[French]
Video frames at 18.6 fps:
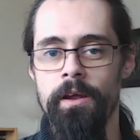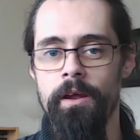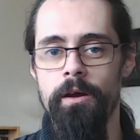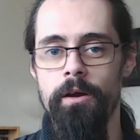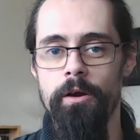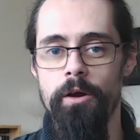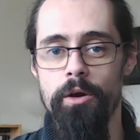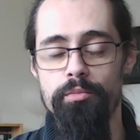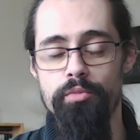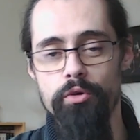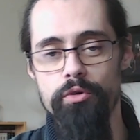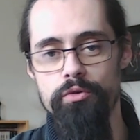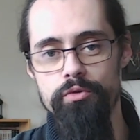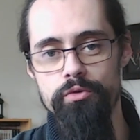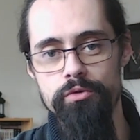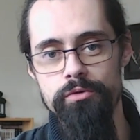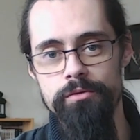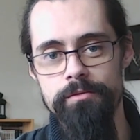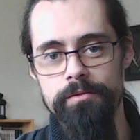Euh, pour le
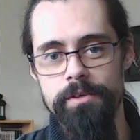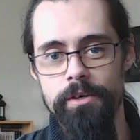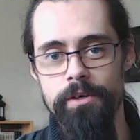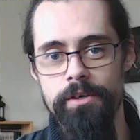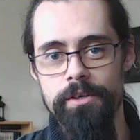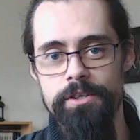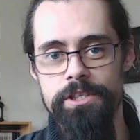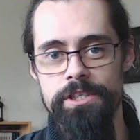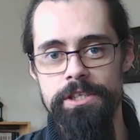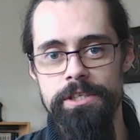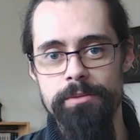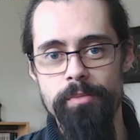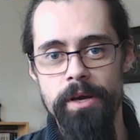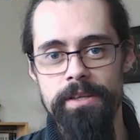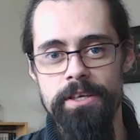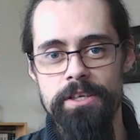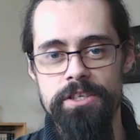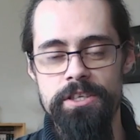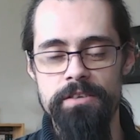coup, euh, j'ai
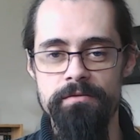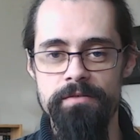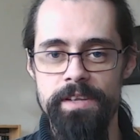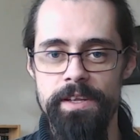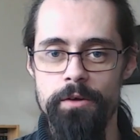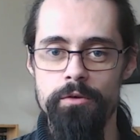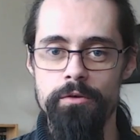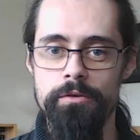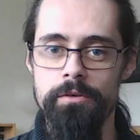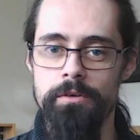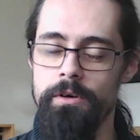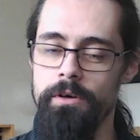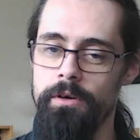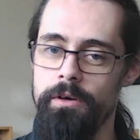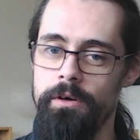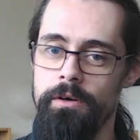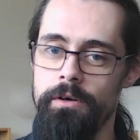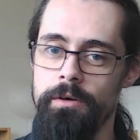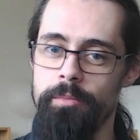partagé une vidéo
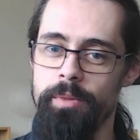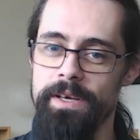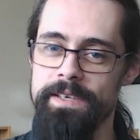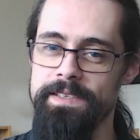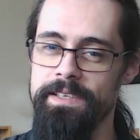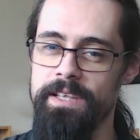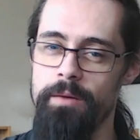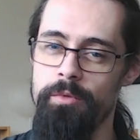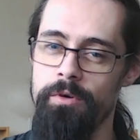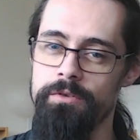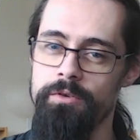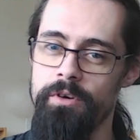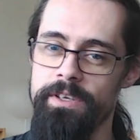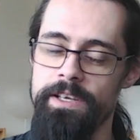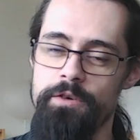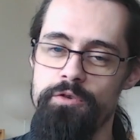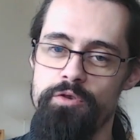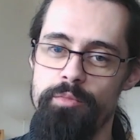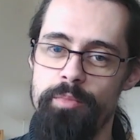euh, précédemment dans
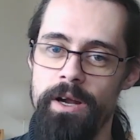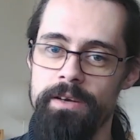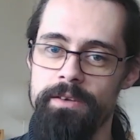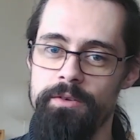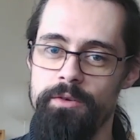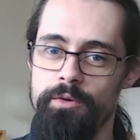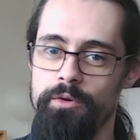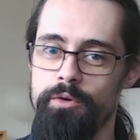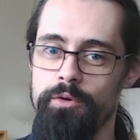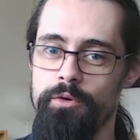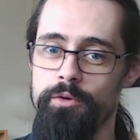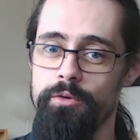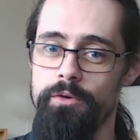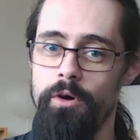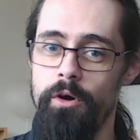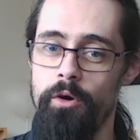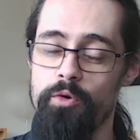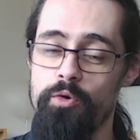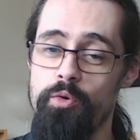laquelle je parle de
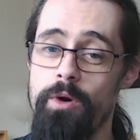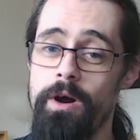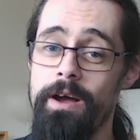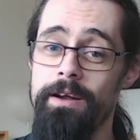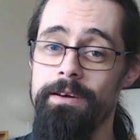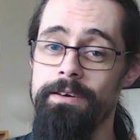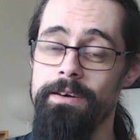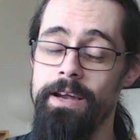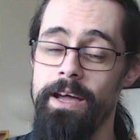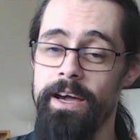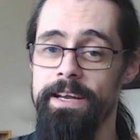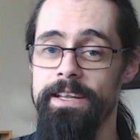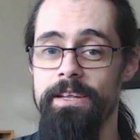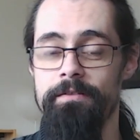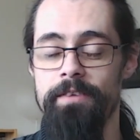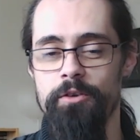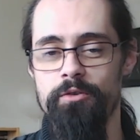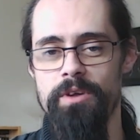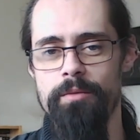en quoi la réalité
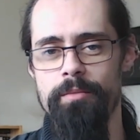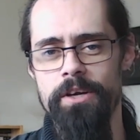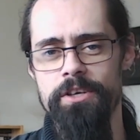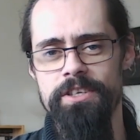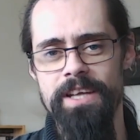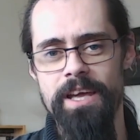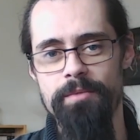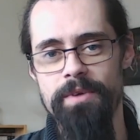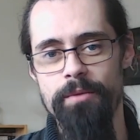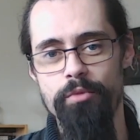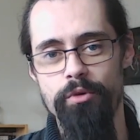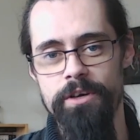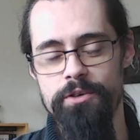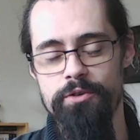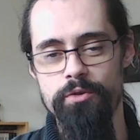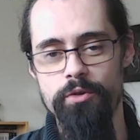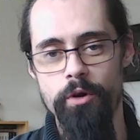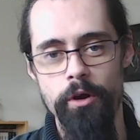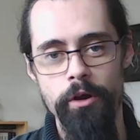virtuelle marche très bien pour les
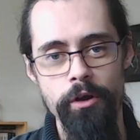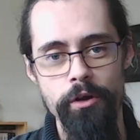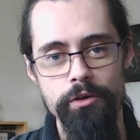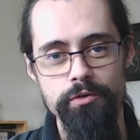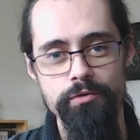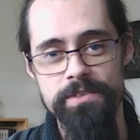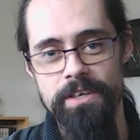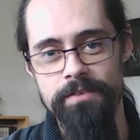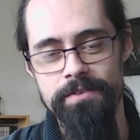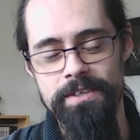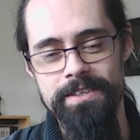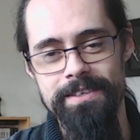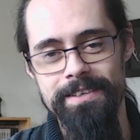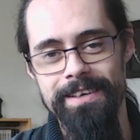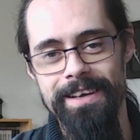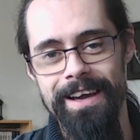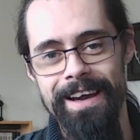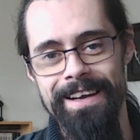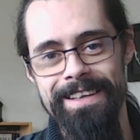jeux d'horreur. Je vous invite
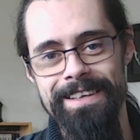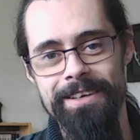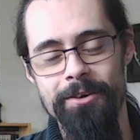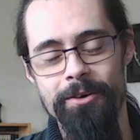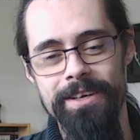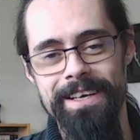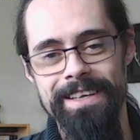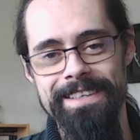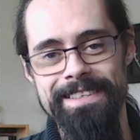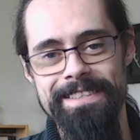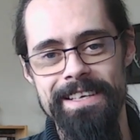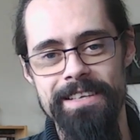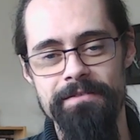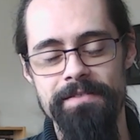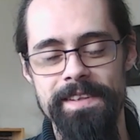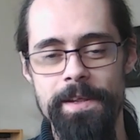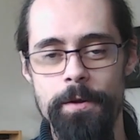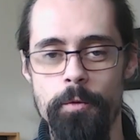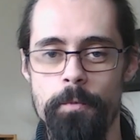à aller regarder cette
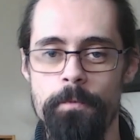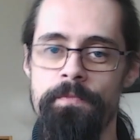vidéo.